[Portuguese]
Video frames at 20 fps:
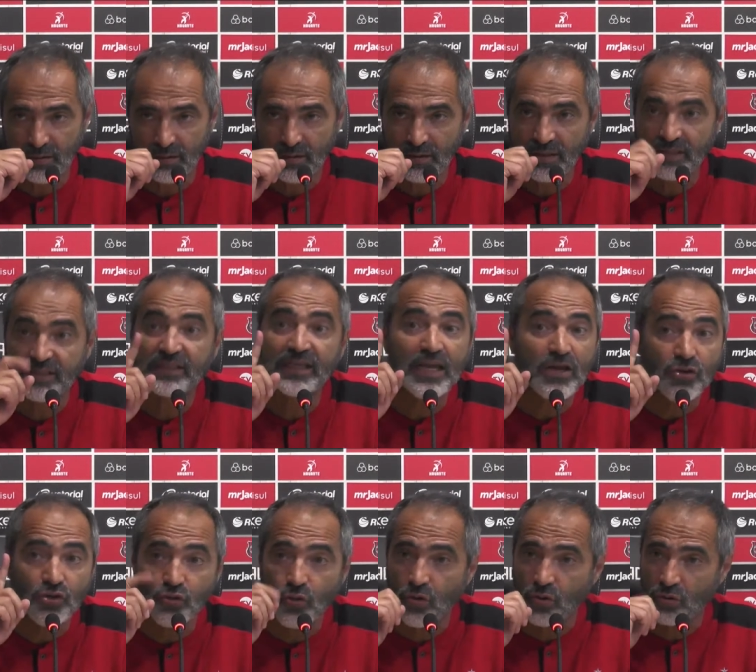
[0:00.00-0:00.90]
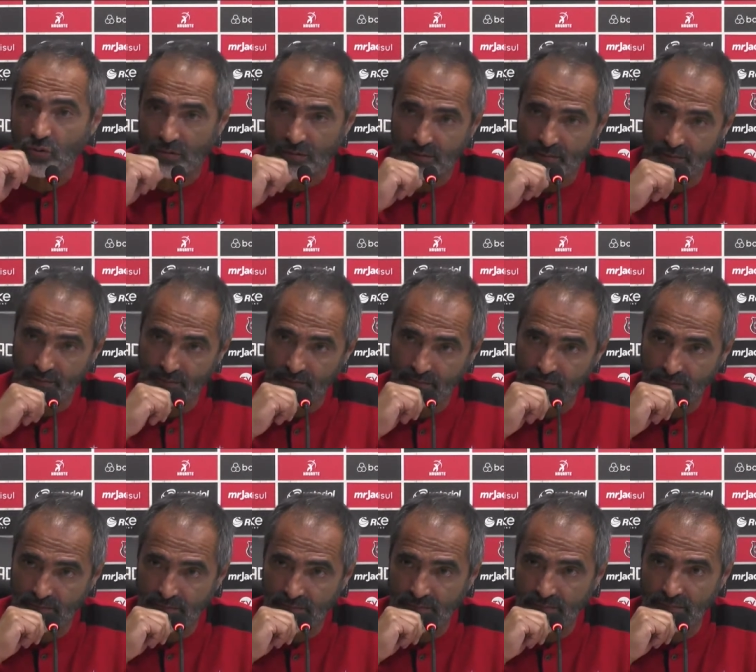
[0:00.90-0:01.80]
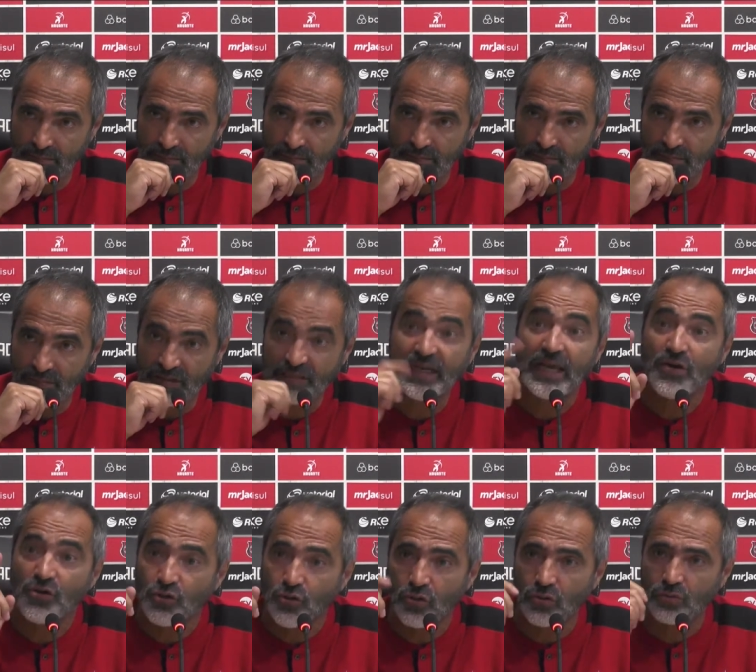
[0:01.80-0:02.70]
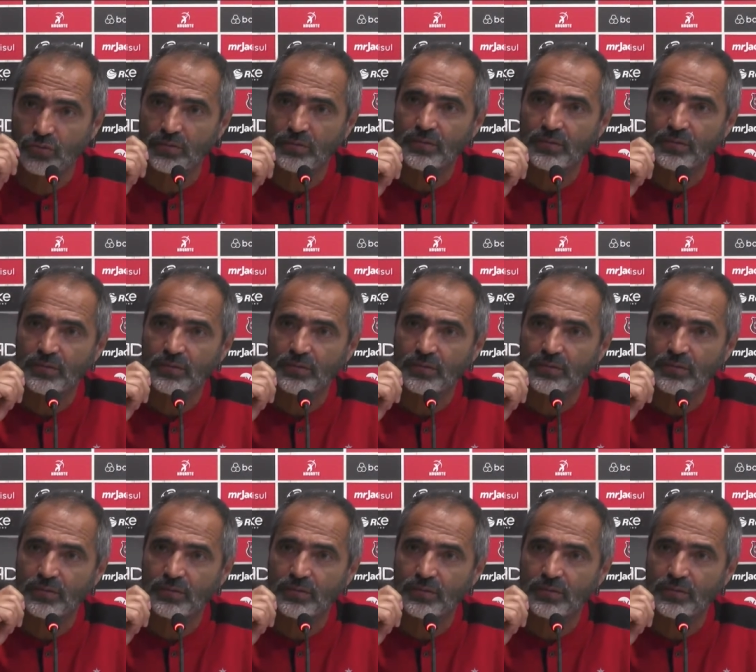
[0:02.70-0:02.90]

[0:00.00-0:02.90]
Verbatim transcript: Sem jogo sem jogo.